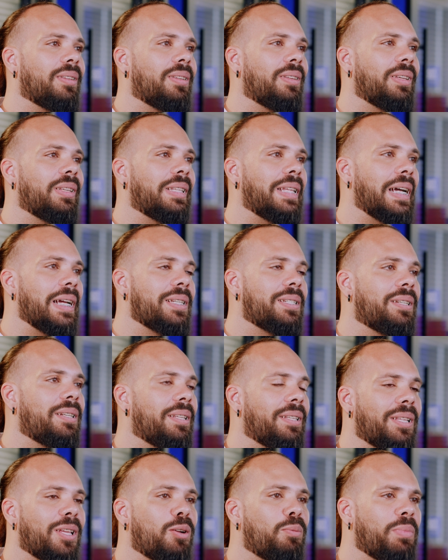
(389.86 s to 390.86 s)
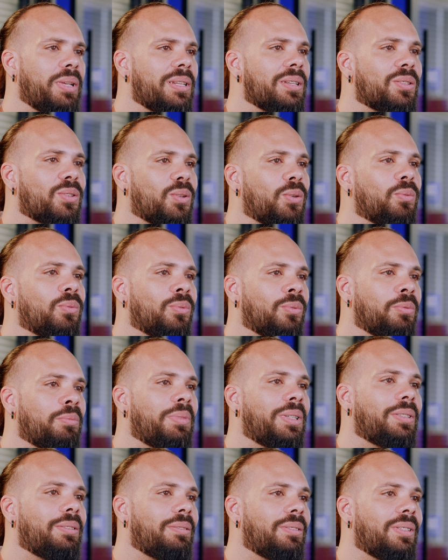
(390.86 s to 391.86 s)
idade literalmente é só um
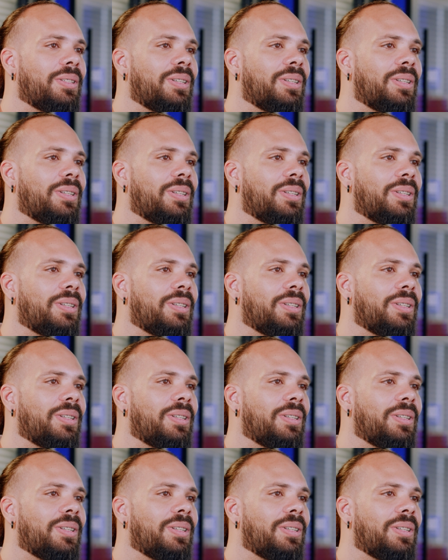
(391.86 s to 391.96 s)
número